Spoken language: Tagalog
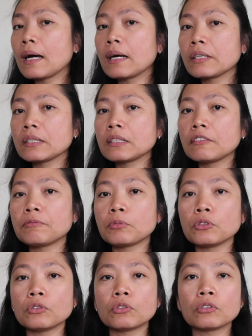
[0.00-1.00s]
ma-receive
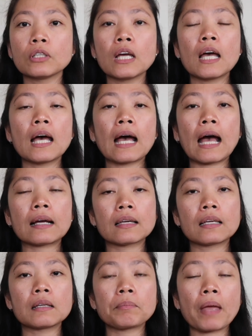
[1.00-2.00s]
po yung
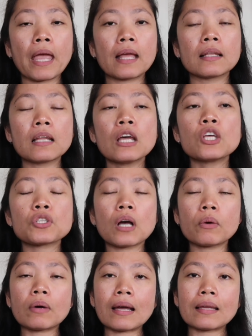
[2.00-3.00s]
aking pin.
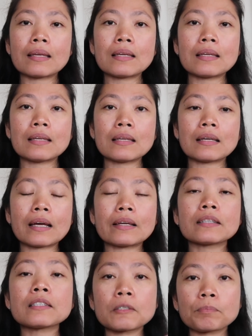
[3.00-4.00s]
So, I,
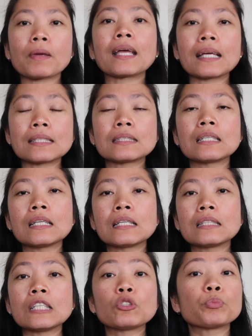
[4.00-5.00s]
I expect
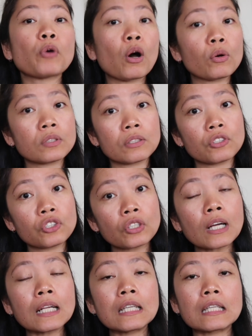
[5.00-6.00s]
kasi dito po ako sa
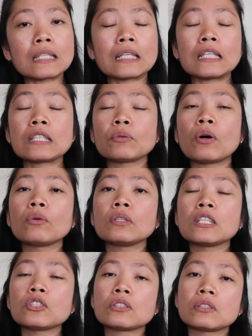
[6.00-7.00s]
Australia that it
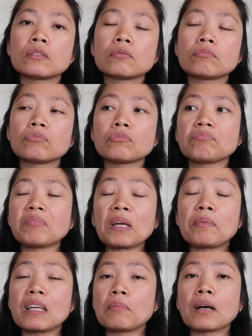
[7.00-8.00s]
only
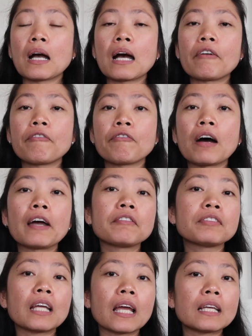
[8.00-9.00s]
maybe mga
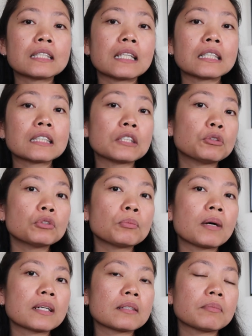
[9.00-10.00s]
5 days lang siguro
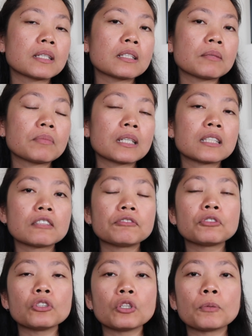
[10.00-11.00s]
ma-receive
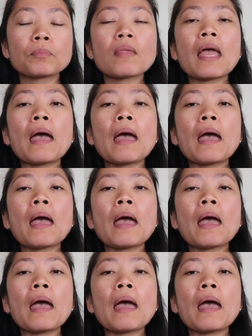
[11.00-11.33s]
ma ko yun.